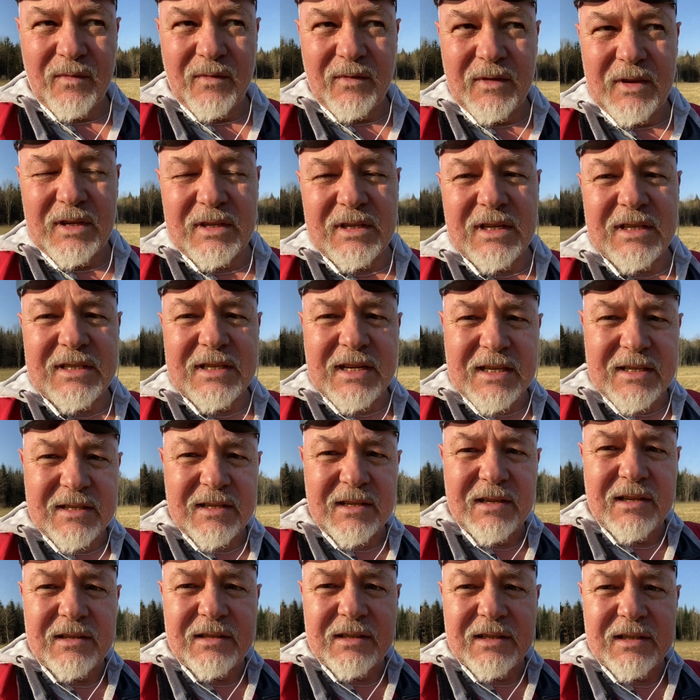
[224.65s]
Und das
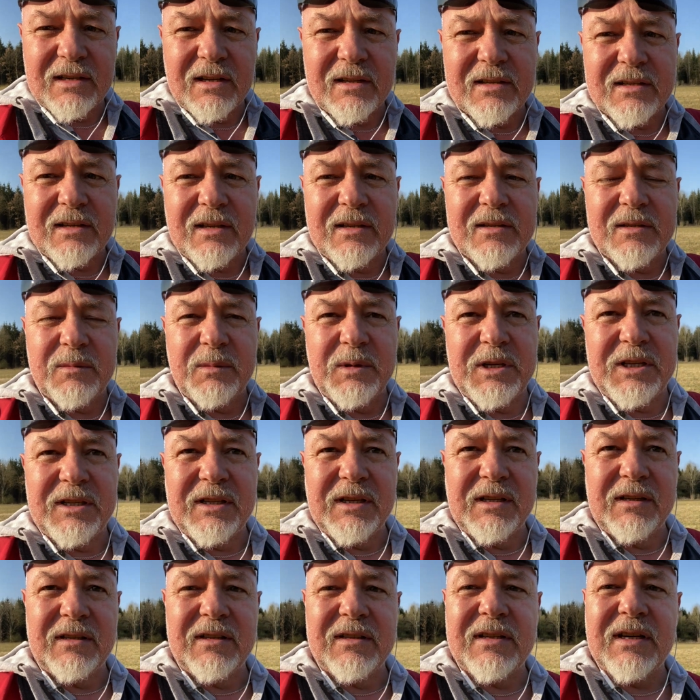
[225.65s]
Ersetzen ist jetzt ganz, ganz
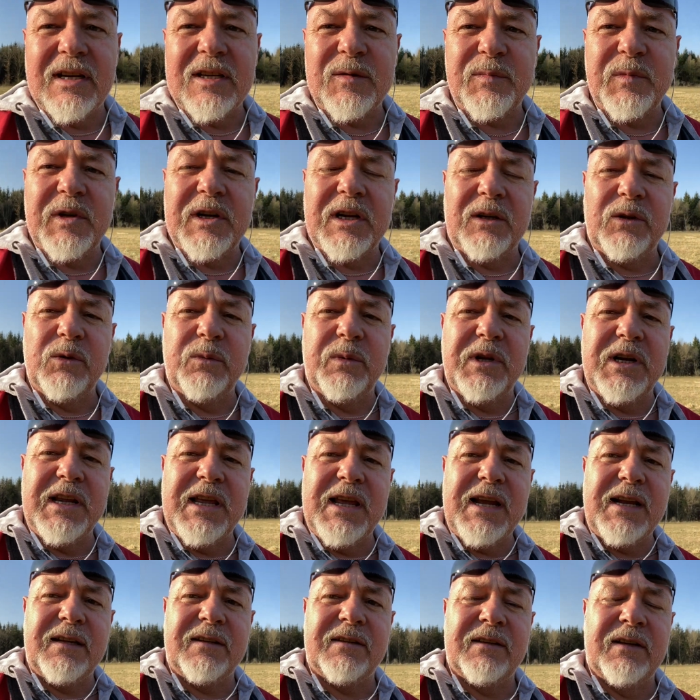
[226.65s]
wichtig. Das heißt, man hat
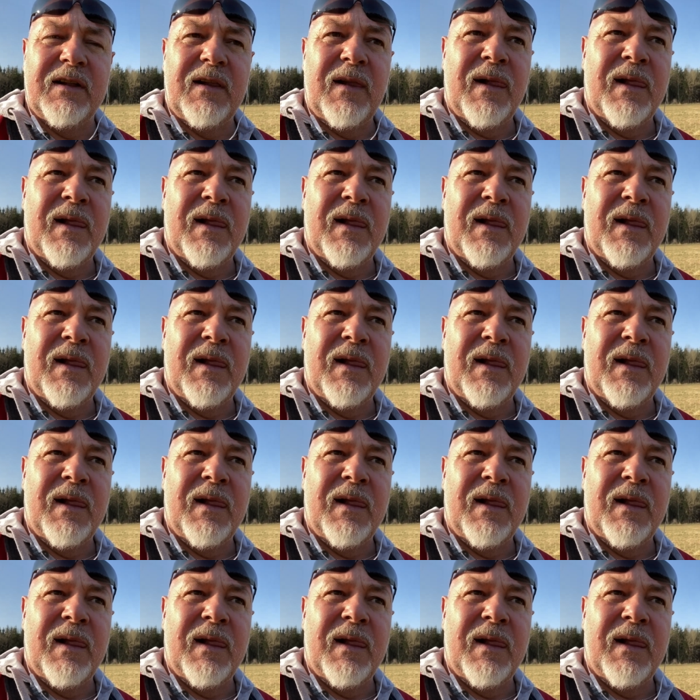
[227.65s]
überlegt